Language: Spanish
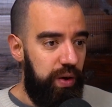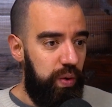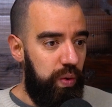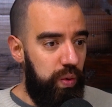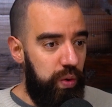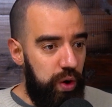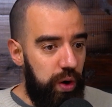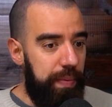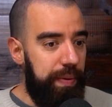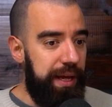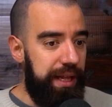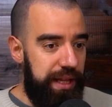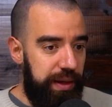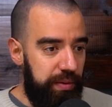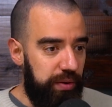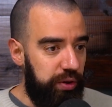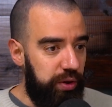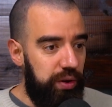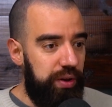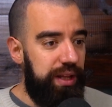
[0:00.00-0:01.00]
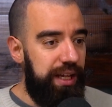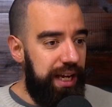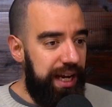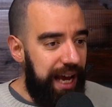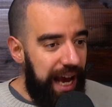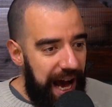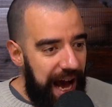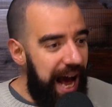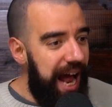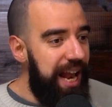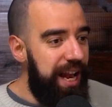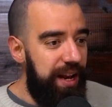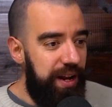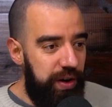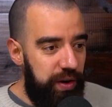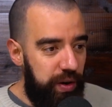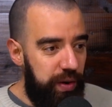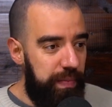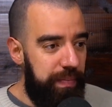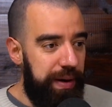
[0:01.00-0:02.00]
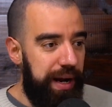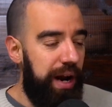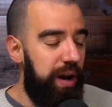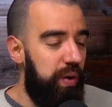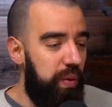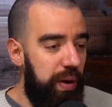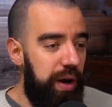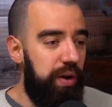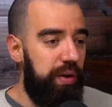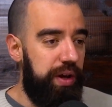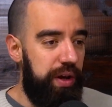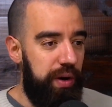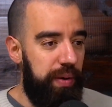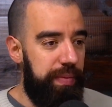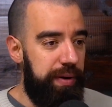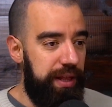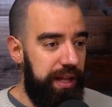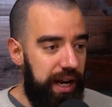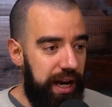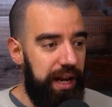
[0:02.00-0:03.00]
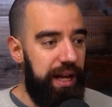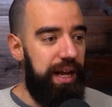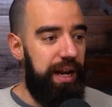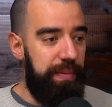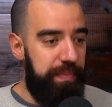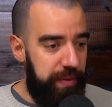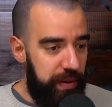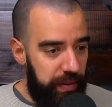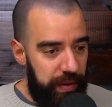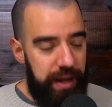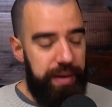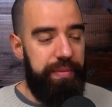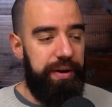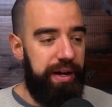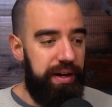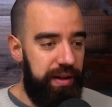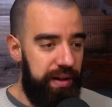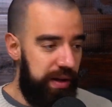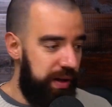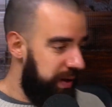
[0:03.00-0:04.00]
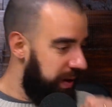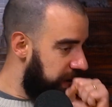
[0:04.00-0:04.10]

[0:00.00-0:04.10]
un objetivo, todo tiene algo para lo cual lo quiero aprender. El problema